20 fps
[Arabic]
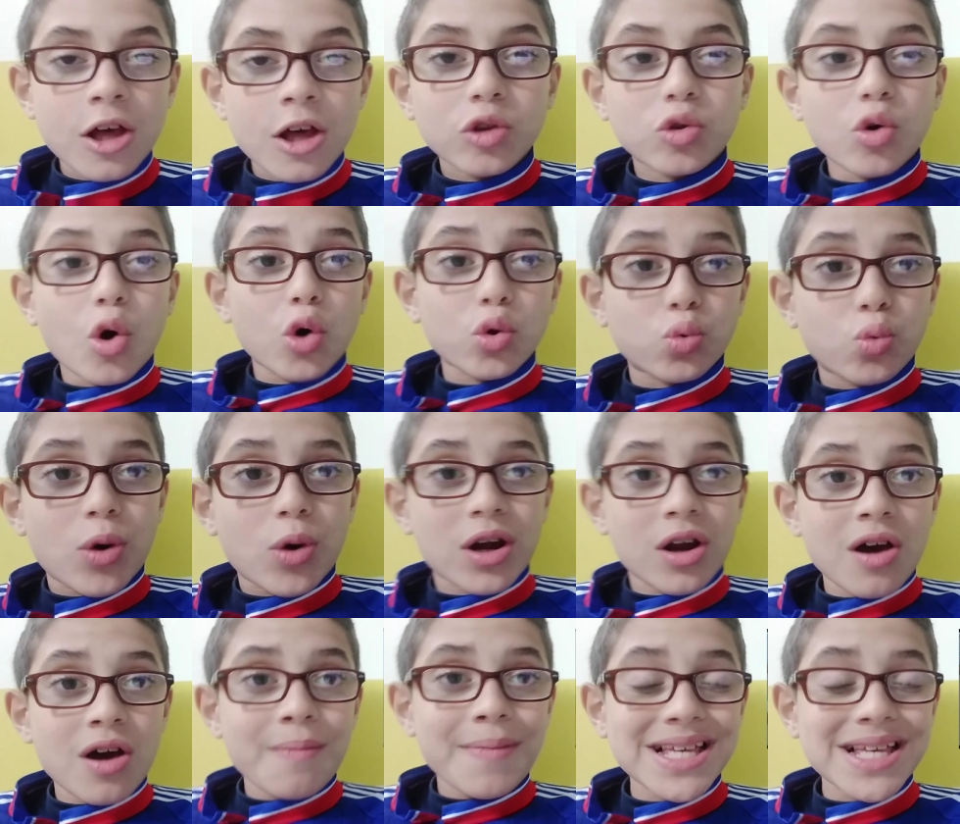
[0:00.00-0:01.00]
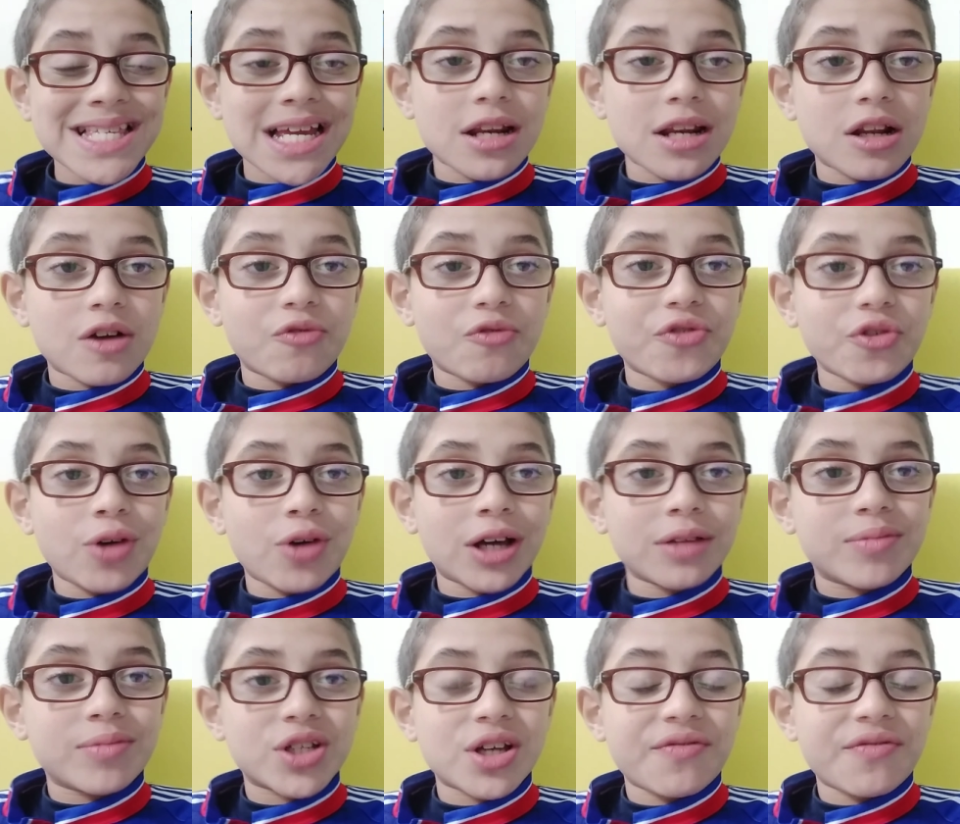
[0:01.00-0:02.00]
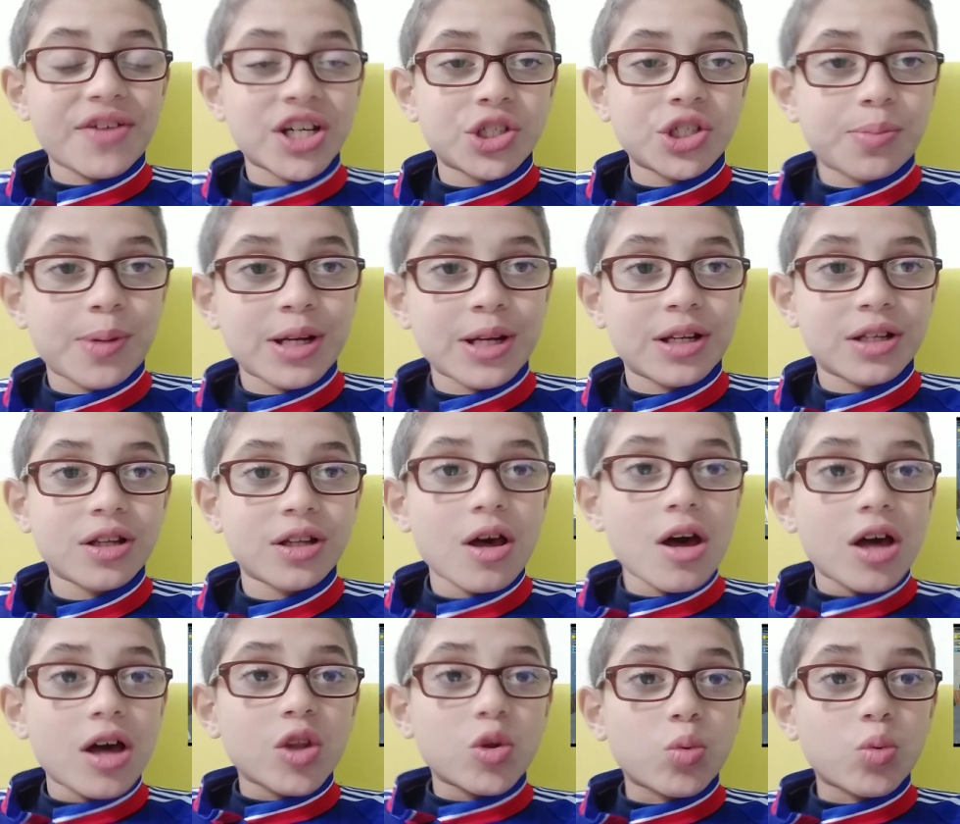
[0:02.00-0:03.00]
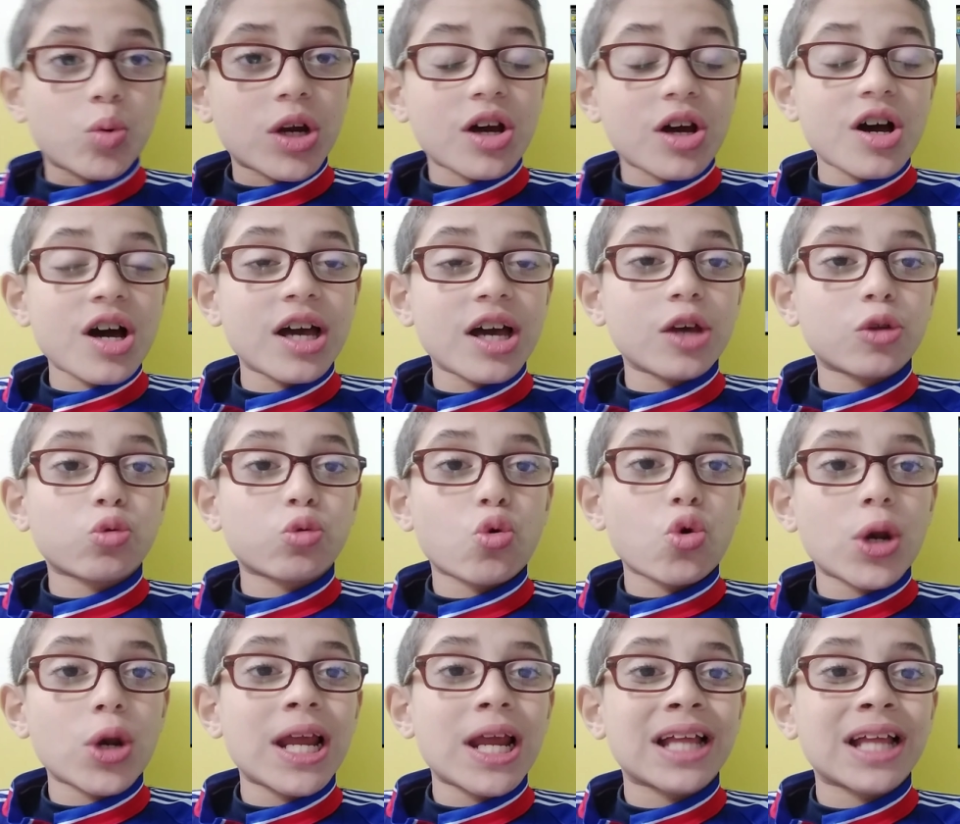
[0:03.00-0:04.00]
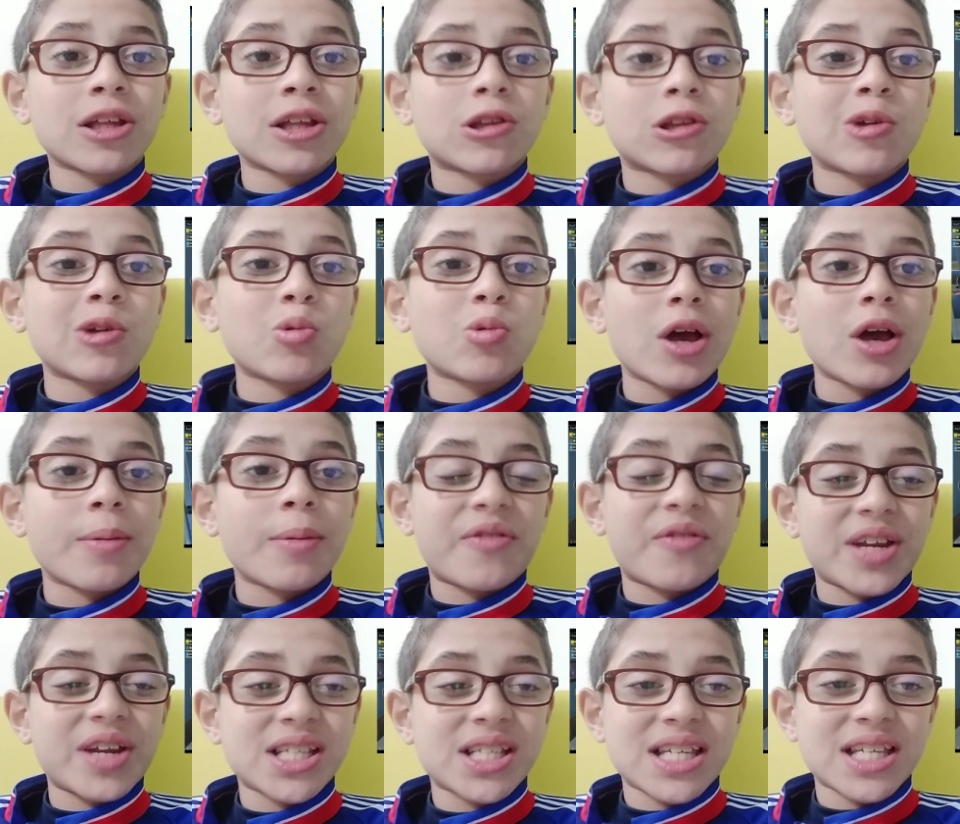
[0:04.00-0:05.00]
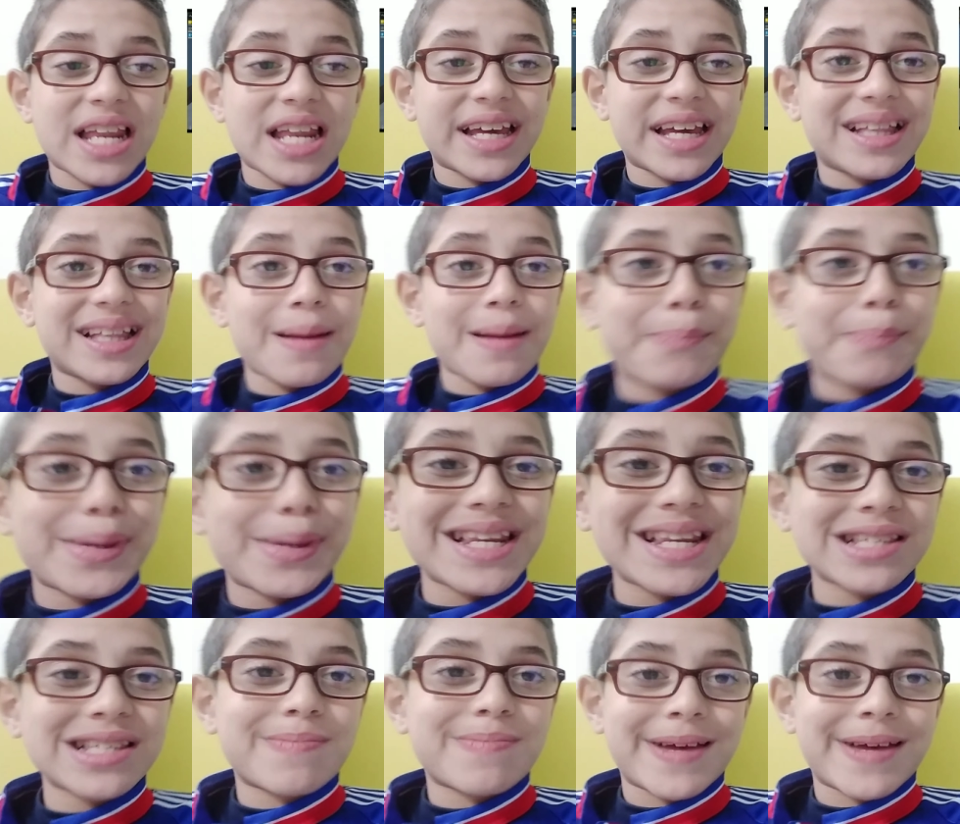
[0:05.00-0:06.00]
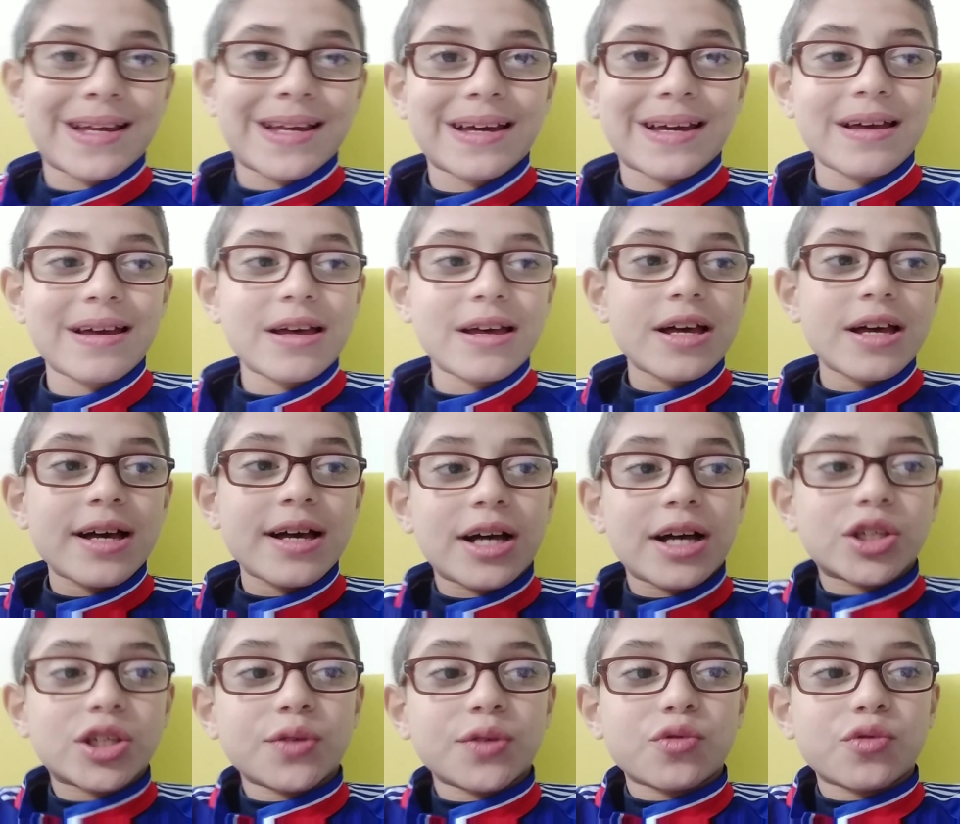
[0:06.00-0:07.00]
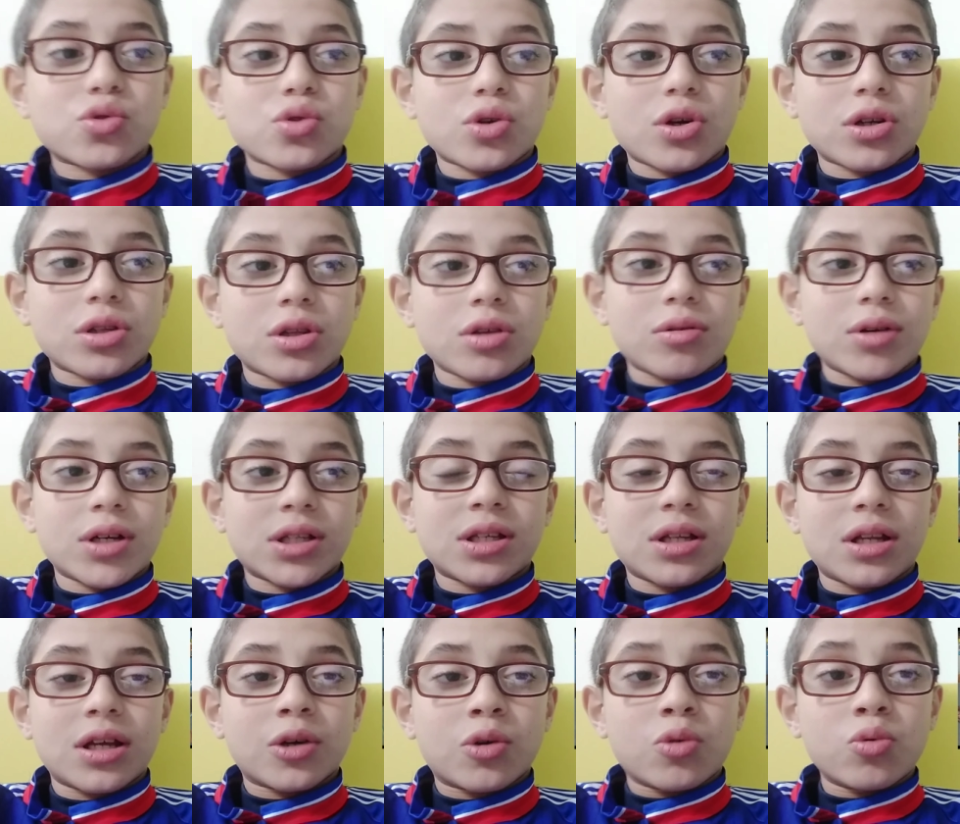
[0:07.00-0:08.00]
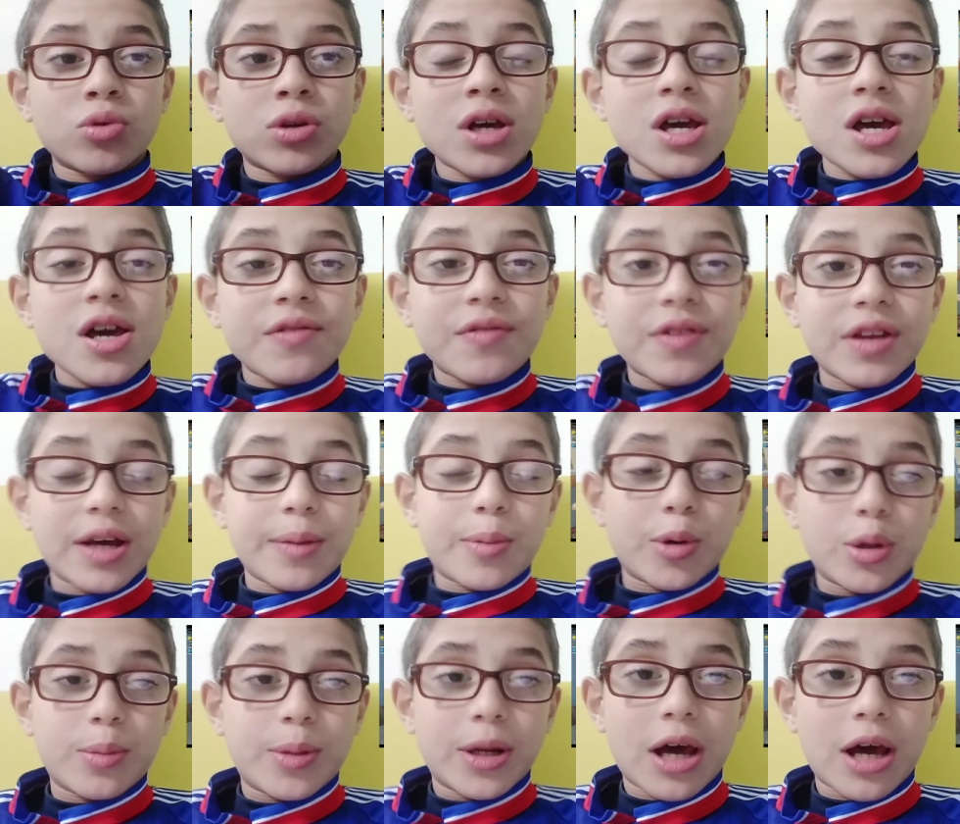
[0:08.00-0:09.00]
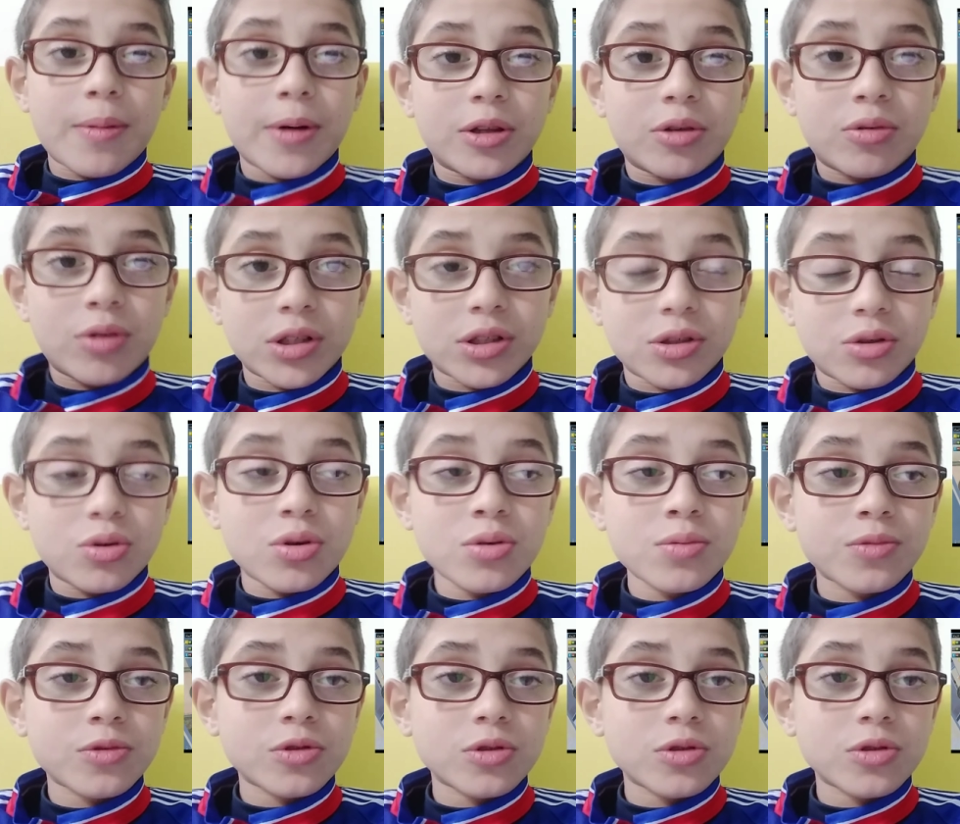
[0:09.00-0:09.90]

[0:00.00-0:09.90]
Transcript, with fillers: تقعد ورا مثلا لو في واحد ما شافكش بان ورا هيدخل هتقتله هيبقى فريسة سهلة جدا بالنسبة لك هتشوفوا الزرار دلوقتي اللي هيكون في اللعبة وانا بلعبها دلوقتي اهو